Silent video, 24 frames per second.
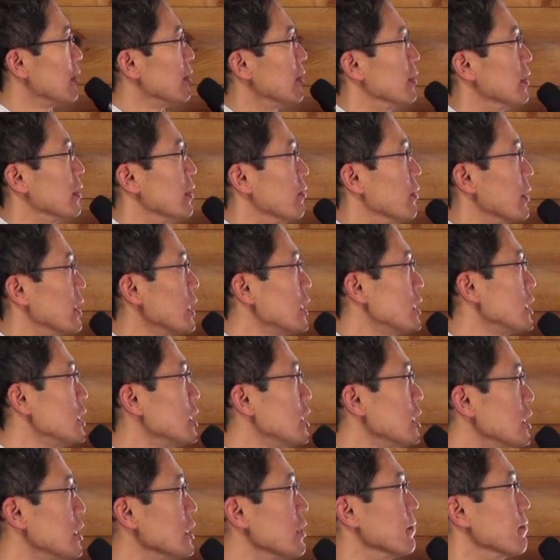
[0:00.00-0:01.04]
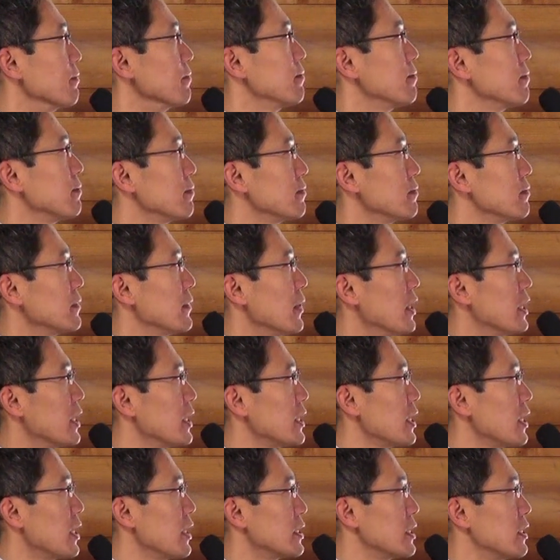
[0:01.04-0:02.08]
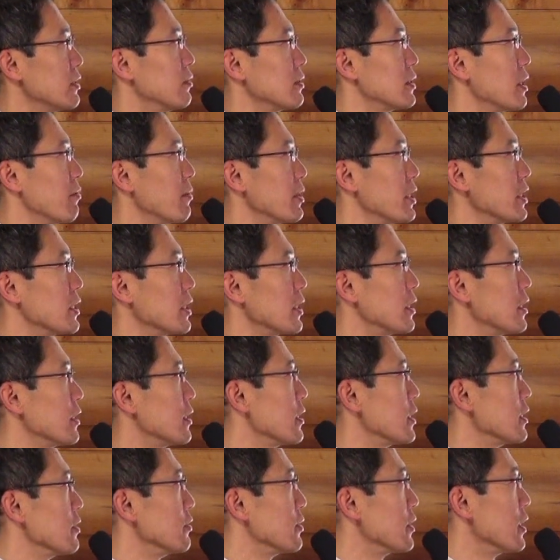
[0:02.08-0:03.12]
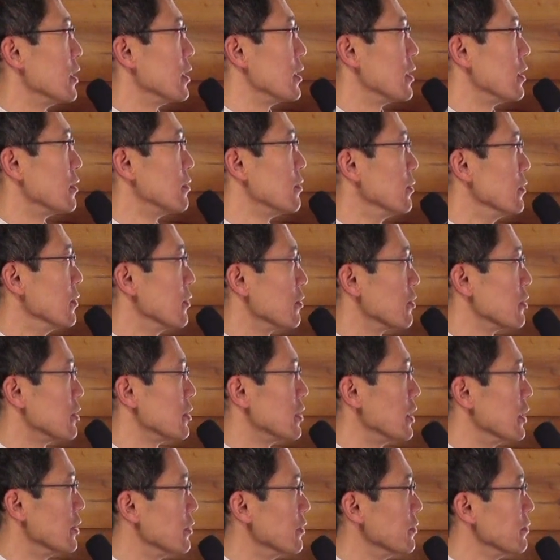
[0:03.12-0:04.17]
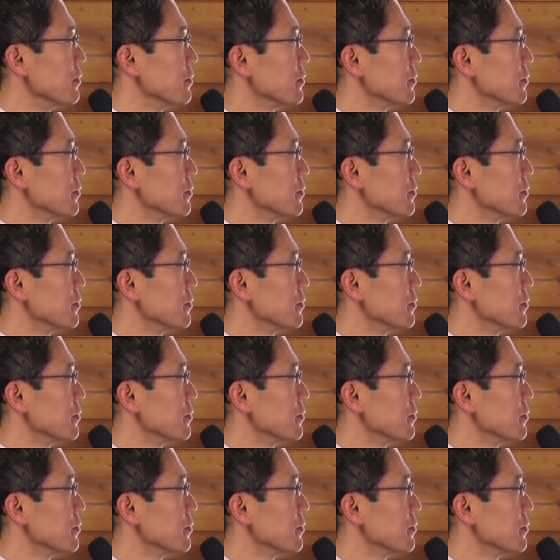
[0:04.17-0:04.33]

えー、私自身あなた方のために立てている計画をよく知っている